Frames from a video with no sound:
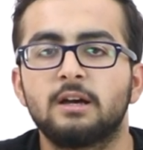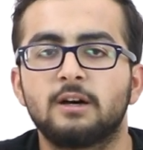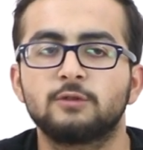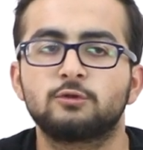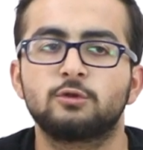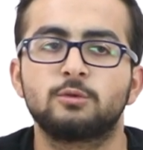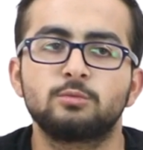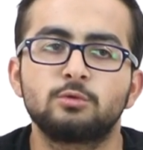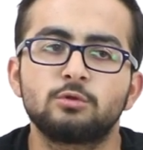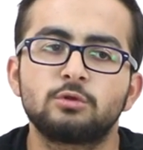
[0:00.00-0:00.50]

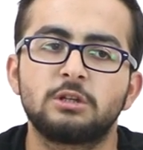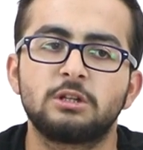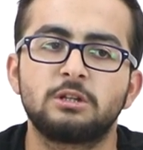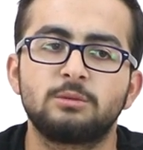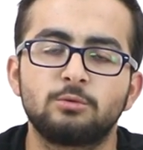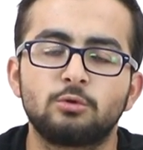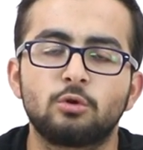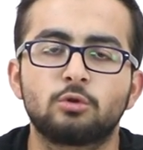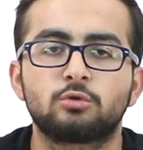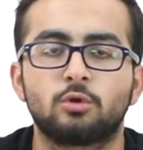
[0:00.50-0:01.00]
Atıyorum
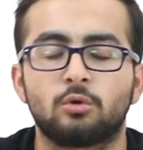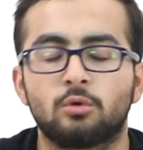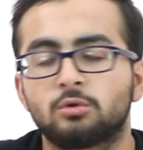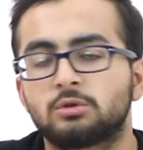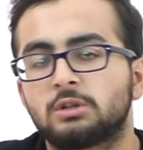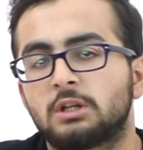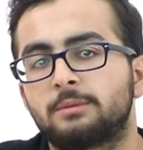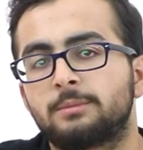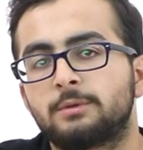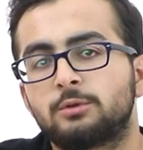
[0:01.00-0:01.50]
Türkiye'de bir doktor
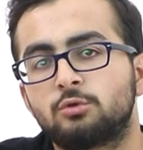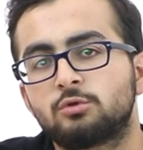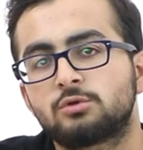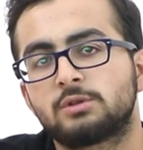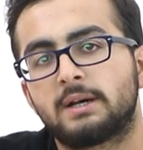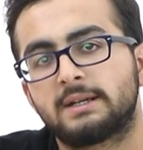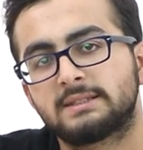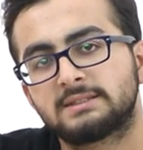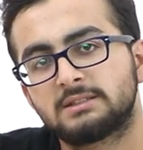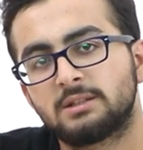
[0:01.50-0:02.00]
ortalama 100
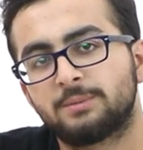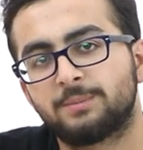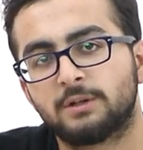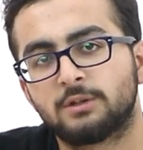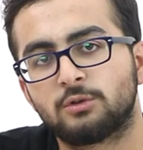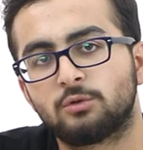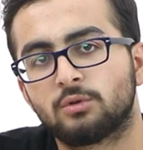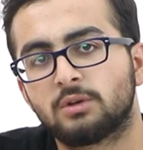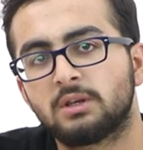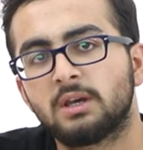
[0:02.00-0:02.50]
hasta
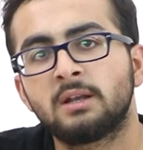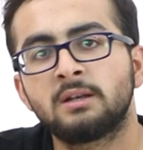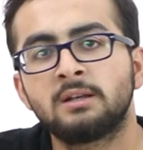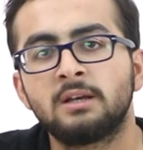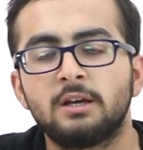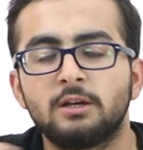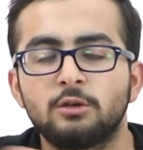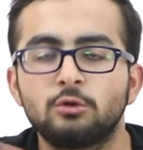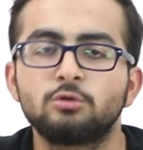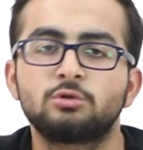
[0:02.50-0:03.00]
bakıyorken
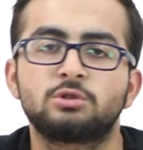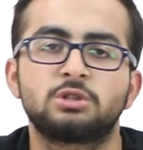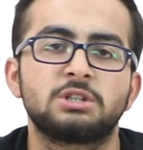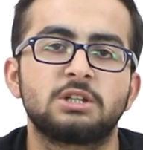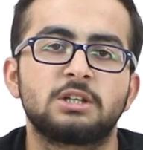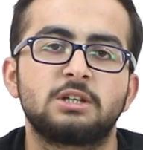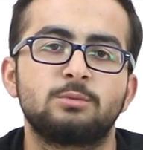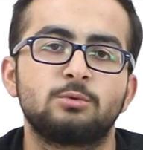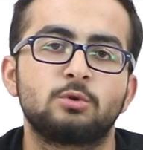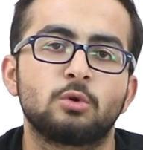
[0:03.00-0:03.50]
yurt
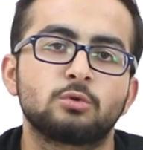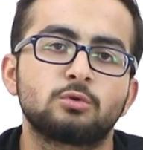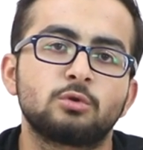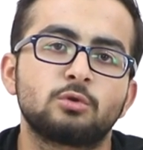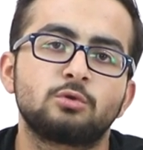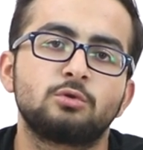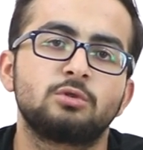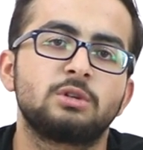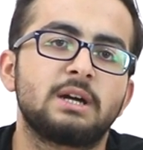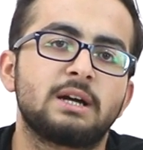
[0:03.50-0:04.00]
dışındaki bir doktor
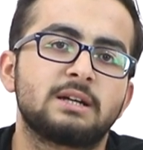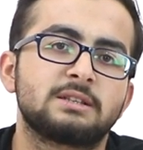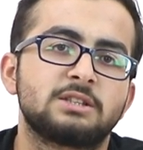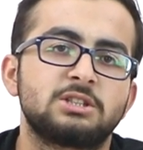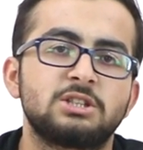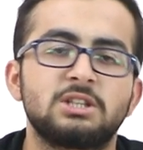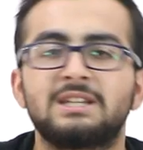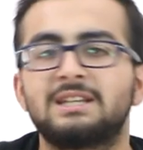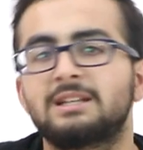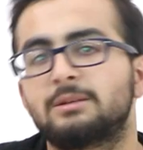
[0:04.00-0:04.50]
günde
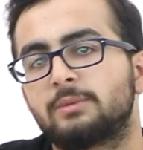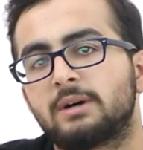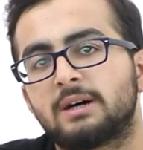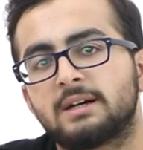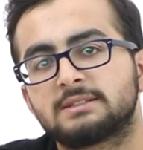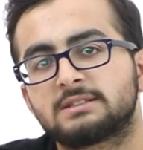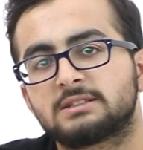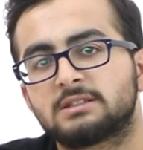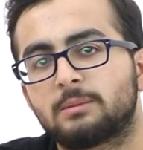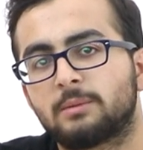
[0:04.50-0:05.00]
yaklaşık 20
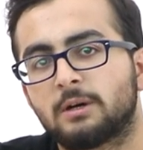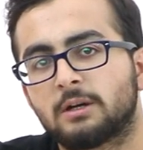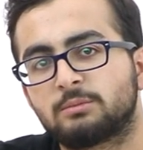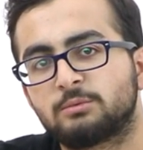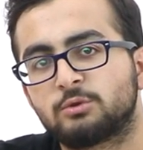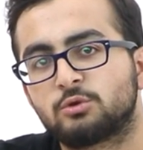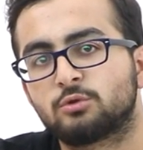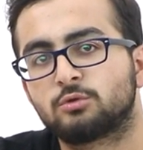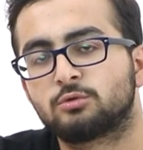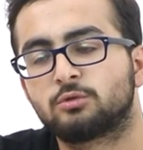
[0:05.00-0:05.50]
hasta
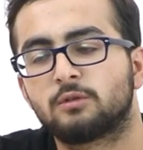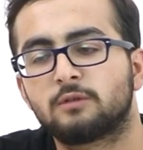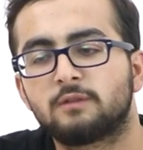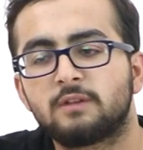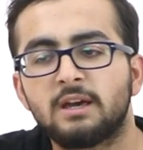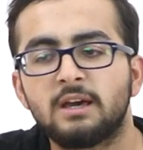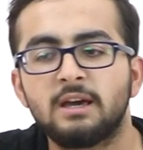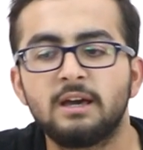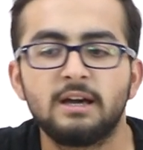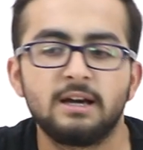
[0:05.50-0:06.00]
bakmış oluyor
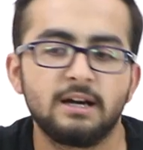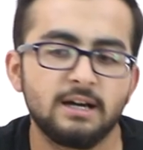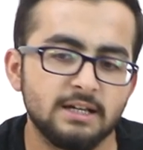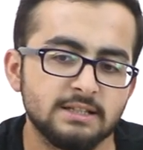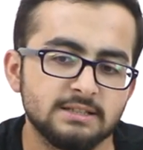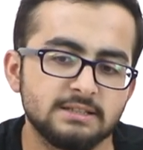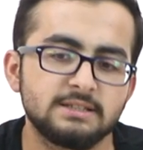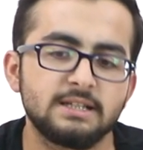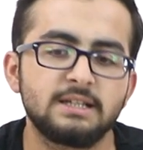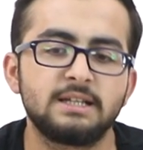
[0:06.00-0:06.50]
ve
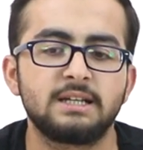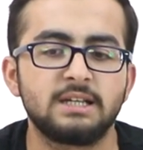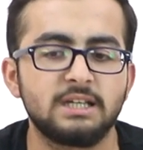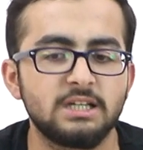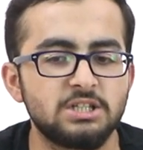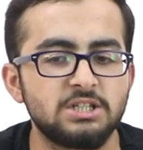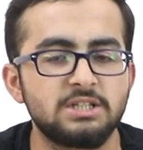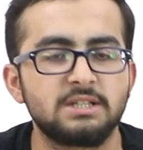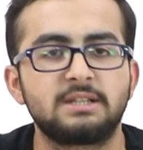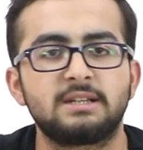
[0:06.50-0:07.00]
hasta ile
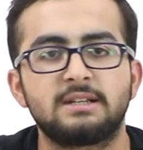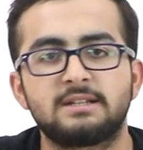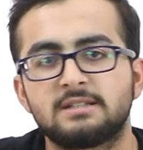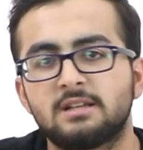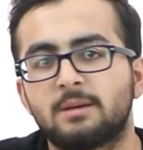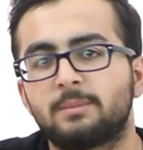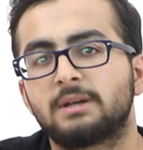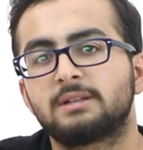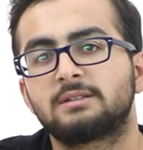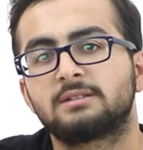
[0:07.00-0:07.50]
geçirdikleri
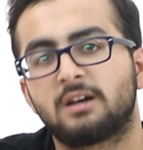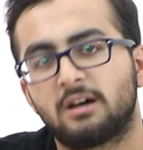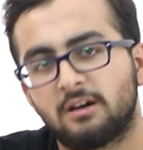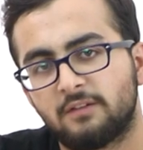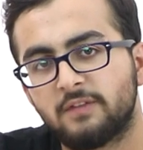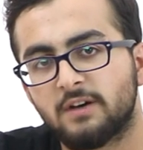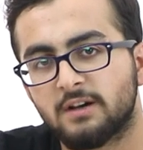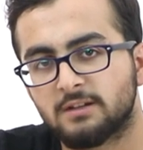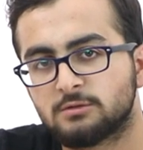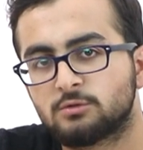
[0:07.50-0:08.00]
zaman daha
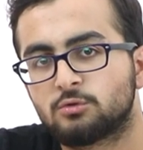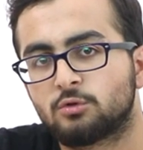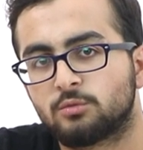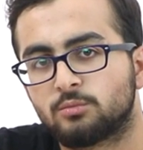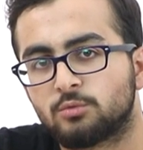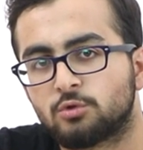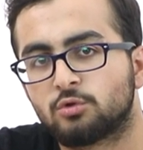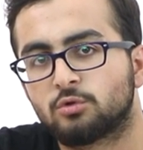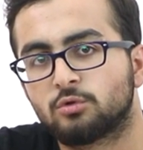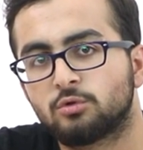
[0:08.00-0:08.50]
fazla
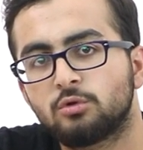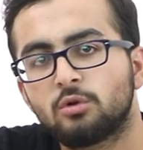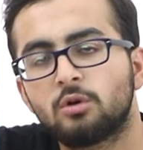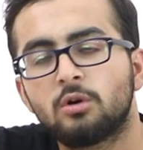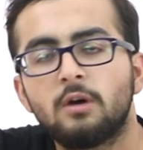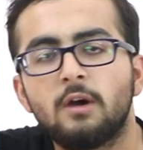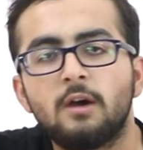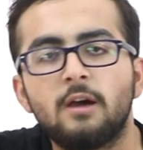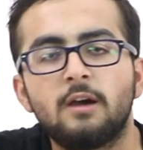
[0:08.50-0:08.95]
olmuş oluyor.